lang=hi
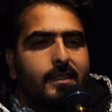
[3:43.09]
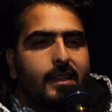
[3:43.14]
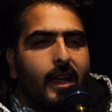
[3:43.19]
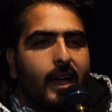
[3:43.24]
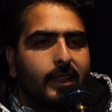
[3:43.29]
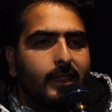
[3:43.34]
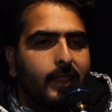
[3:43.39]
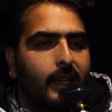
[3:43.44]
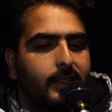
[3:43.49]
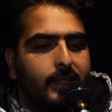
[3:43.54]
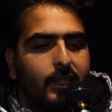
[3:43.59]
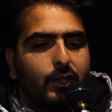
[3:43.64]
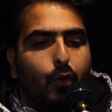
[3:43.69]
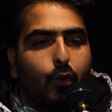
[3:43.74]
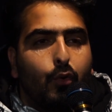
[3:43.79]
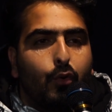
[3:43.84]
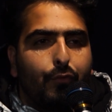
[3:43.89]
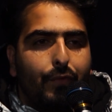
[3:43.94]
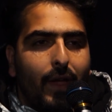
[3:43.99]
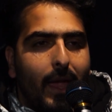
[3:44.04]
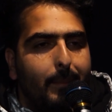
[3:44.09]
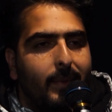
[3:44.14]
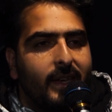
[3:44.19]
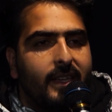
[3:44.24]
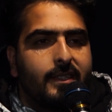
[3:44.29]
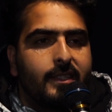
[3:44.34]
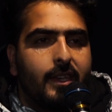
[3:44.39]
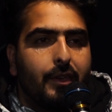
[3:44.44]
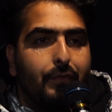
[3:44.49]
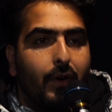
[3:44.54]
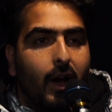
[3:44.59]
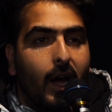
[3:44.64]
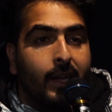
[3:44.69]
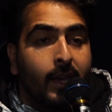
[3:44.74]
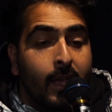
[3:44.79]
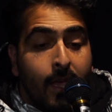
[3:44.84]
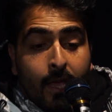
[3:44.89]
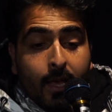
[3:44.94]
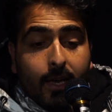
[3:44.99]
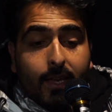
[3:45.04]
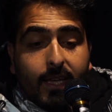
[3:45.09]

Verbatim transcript: साथ लगती दोनों फैमिलीज की बाट